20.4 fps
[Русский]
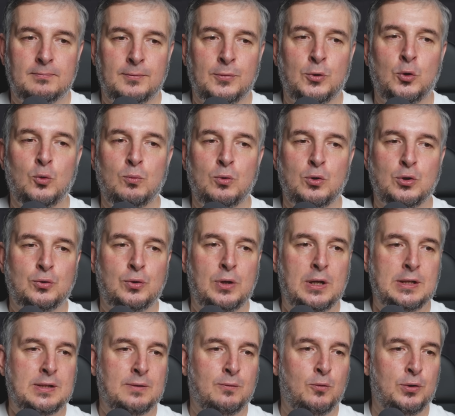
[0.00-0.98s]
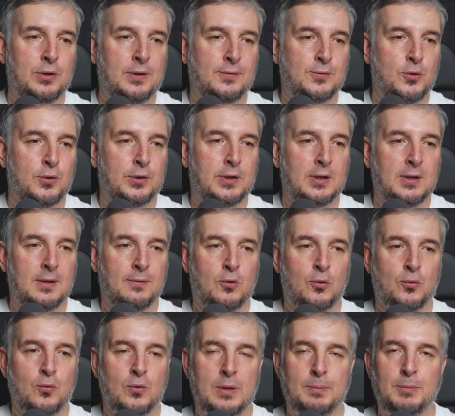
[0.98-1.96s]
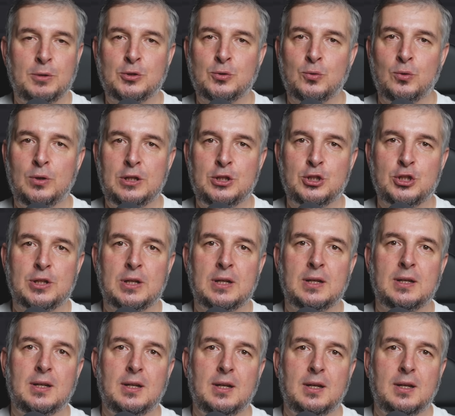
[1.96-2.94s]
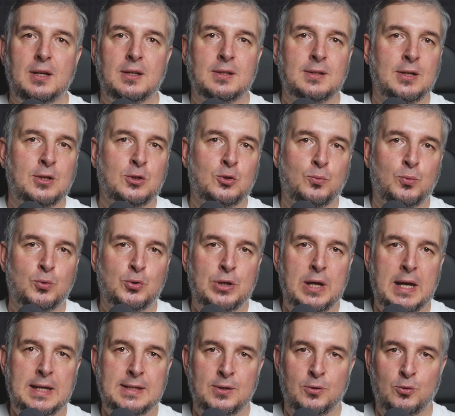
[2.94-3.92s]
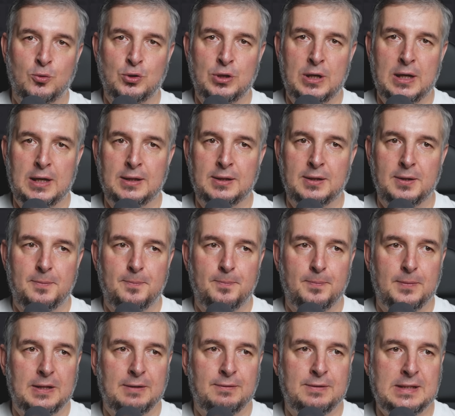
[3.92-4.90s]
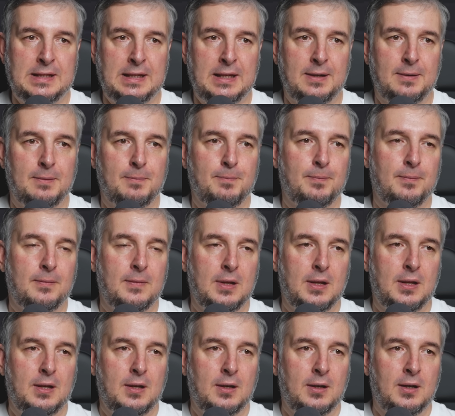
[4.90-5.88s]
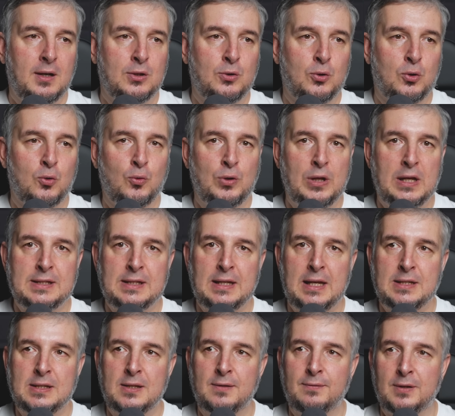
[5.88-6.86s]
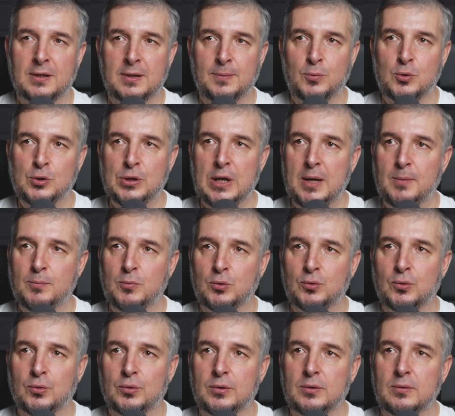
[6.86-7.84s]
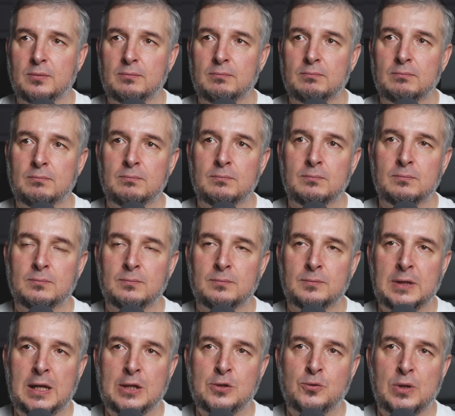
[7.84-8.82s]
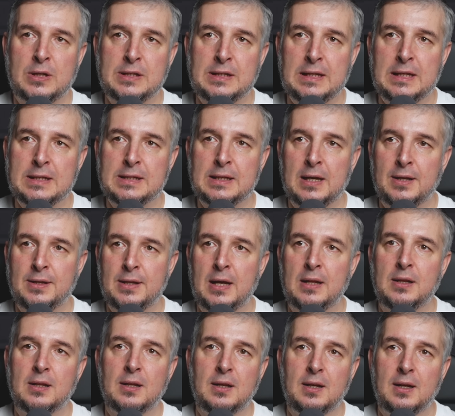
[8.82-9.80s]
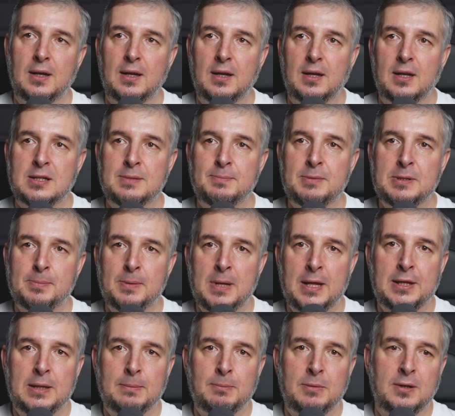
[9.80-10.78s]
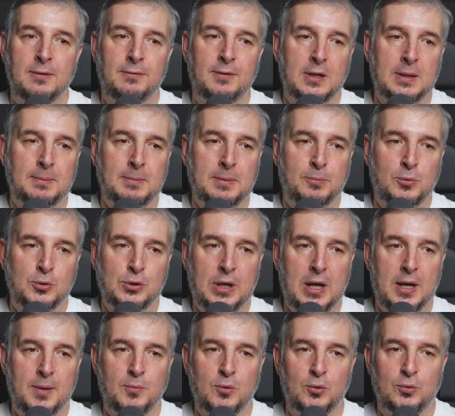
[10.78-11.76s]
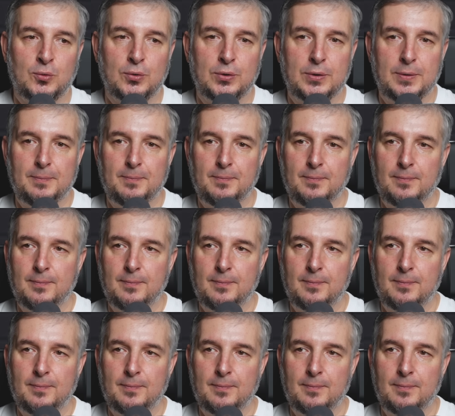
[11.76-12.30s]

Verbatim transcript: Думаю, что я сегодня все-таки Лаврону напишу лично, скажу, пускай загружает все, которые у нас есть эфиры, пускай будут. Раз у нас есть канал с бесплатными эфирами, пускай будут.